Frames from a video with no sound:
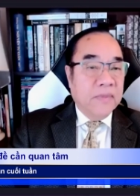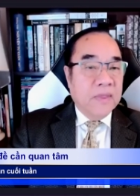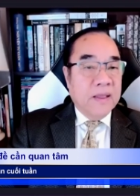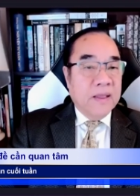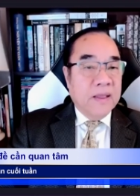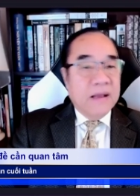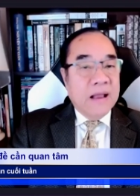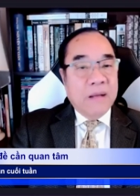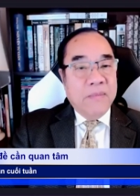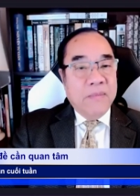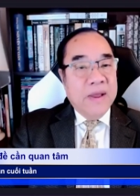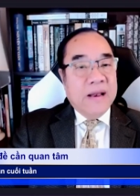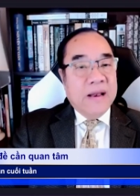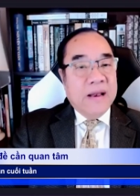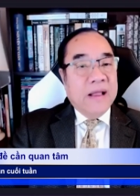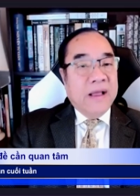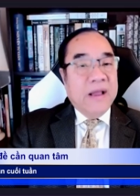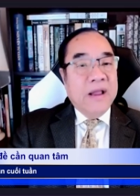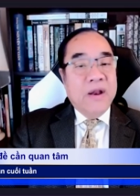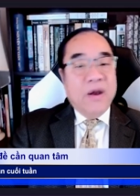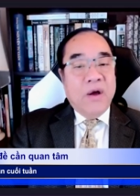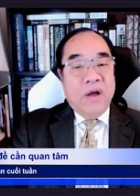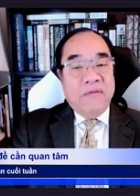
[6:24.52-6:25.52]
đặc biệt là dạ.
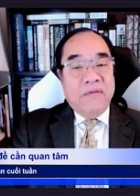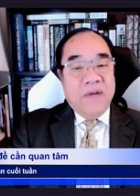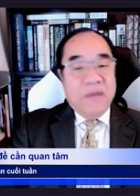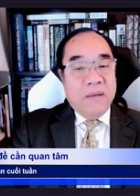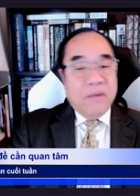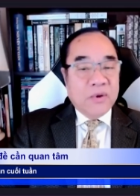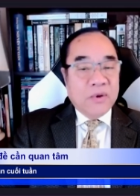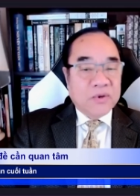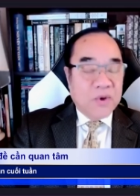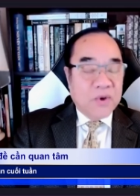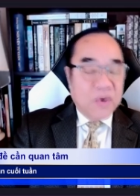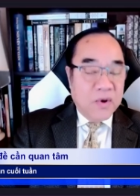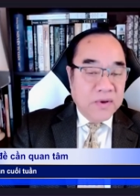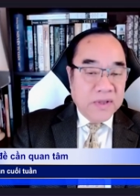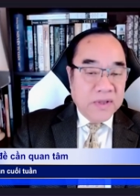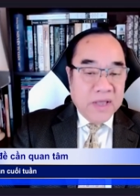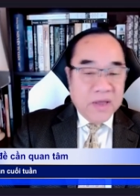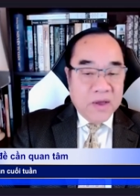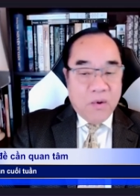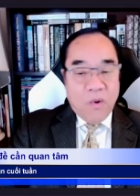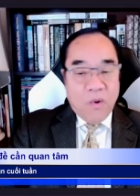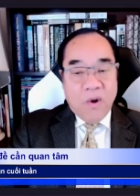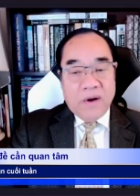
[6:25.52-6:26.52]
khi nói về một số những cái
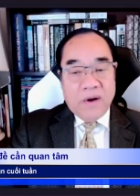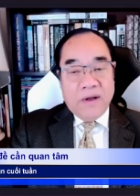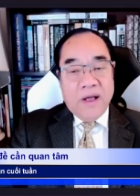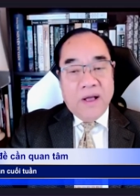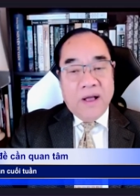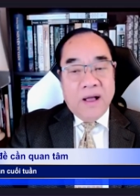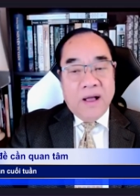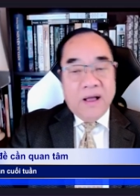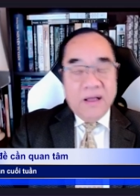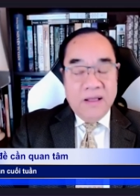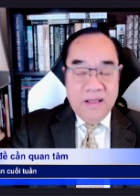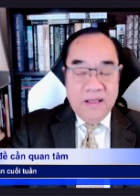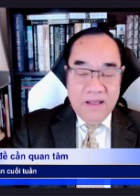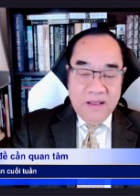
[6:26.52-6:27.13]
cuộc uh,